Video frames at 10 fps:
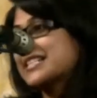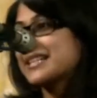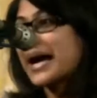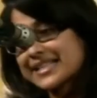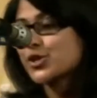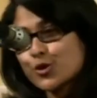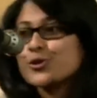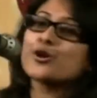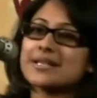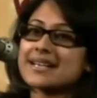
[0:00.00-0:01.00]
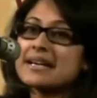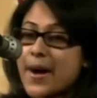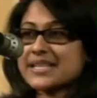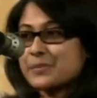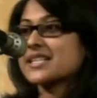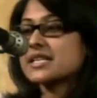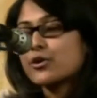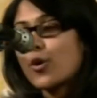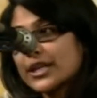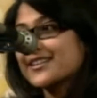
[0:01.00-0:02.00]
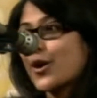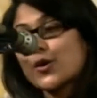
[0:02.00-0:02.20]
থেকে মাস্টার্স পাশ করে ভাবছে